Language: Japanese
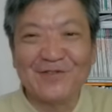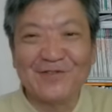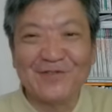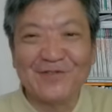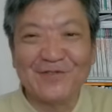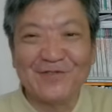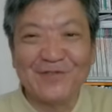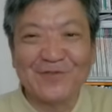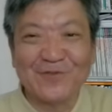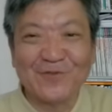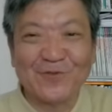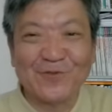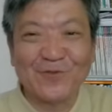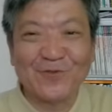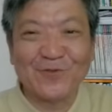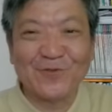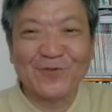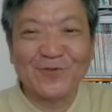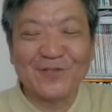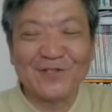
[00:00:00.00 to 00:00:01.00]
の
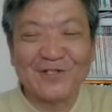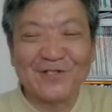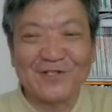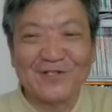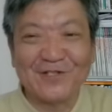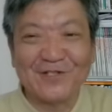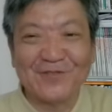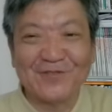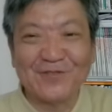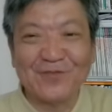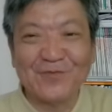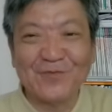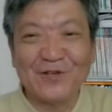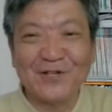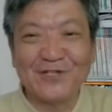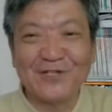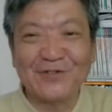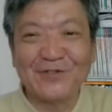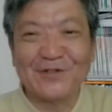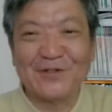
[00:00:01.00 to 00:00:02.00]
ことをですね、証
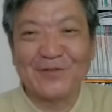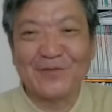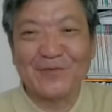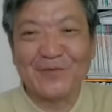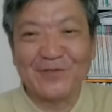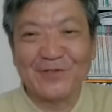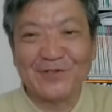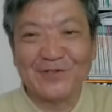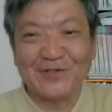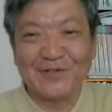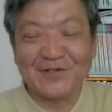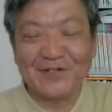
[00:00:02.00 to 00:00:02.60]
明してるようなもんです